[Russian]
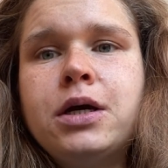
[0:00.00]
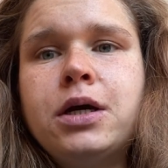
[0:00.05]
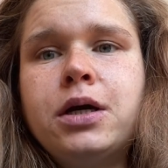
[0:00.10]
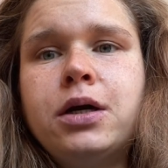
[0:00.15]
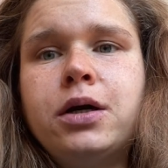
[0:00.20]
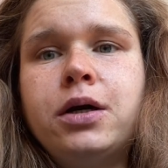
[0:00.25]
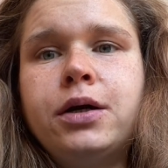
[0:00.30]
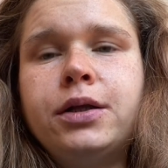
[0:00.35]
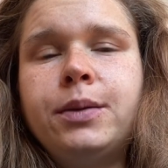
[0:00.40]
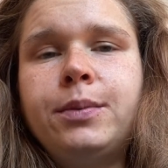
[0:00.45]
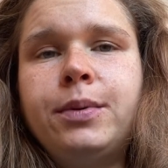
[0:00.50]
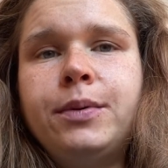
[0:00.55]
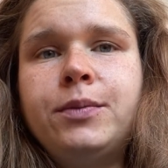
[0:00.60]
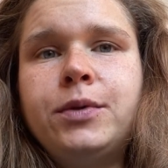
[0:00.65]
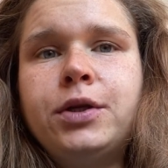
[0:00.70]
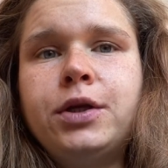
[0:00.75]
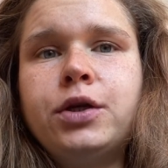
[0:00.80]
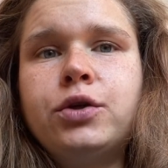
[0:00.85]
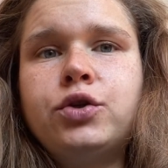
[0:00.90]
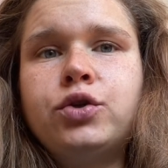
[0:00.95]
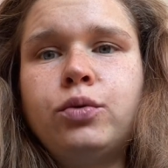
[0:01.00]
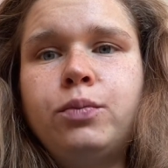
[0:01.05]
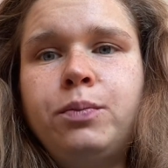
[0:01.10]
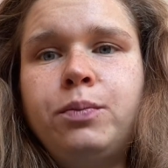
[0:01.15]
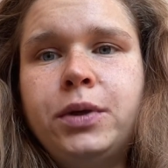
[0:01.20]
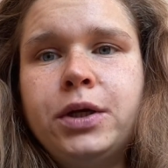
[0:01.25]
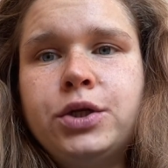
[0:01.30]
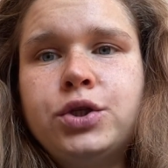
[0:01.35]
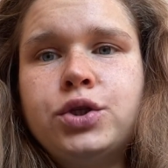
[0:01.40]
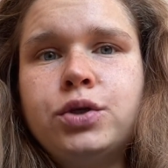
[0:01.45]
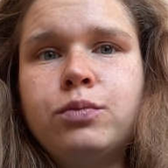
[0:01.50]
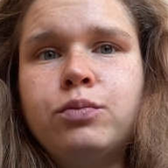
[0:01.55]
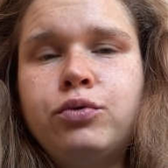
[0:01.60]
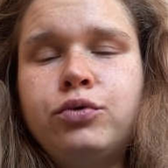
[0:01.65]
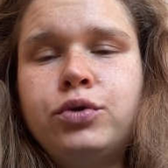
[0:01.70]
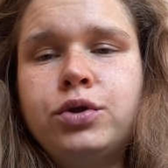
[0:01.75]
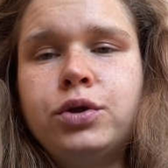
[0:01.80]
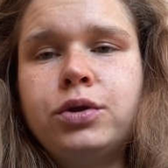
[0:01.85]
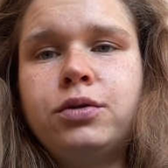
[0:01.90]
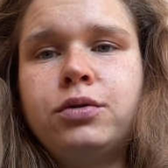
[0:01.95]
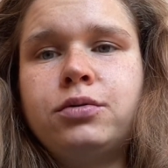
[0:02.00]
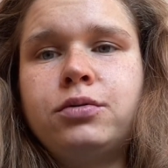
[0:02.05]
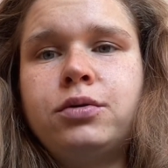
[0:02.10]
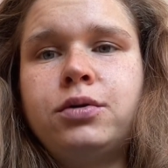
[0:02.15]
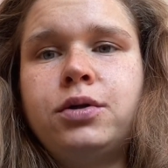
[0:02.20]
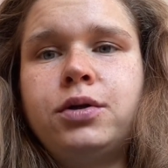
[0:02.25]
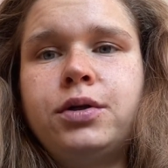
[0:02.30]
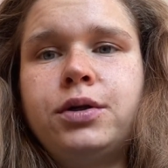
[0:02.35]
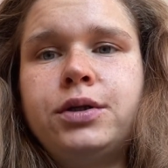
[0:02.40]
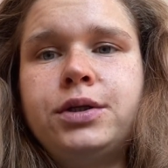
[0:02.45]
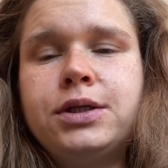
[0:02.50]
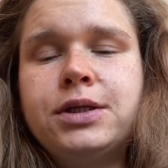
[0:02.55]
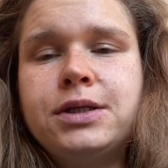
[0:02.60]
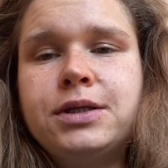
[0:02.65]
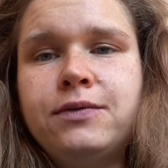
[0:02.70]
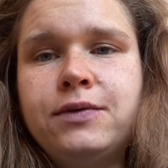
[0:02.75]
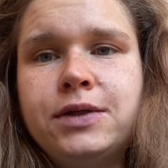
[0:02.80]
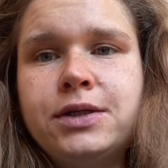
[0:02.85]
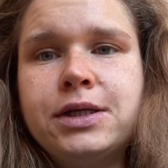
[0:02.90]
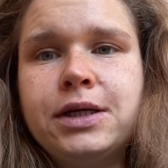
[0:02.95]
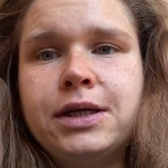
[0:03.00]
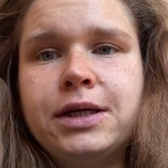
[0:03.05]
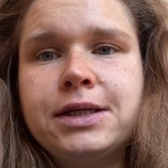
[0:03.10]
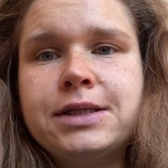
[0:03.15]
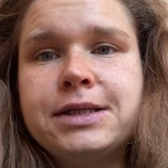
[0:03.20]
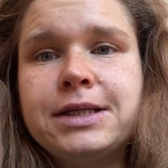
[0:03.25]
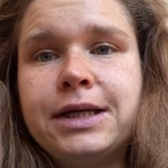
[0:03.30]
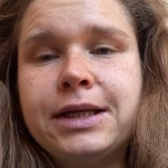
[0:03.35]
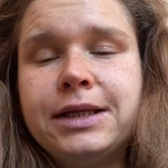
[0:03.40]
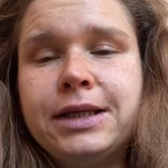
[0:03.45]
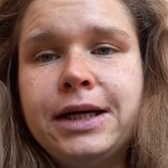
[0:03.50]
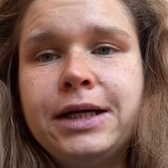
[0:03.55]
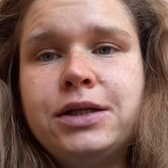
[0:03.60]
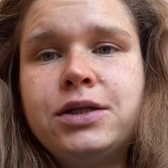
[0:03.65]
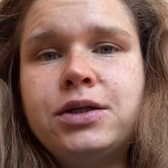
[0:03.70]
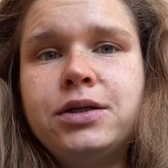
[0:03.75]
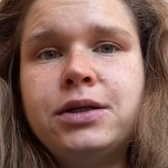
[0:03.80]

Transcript: А, напоминаю, что печень будет а, действительно страдать,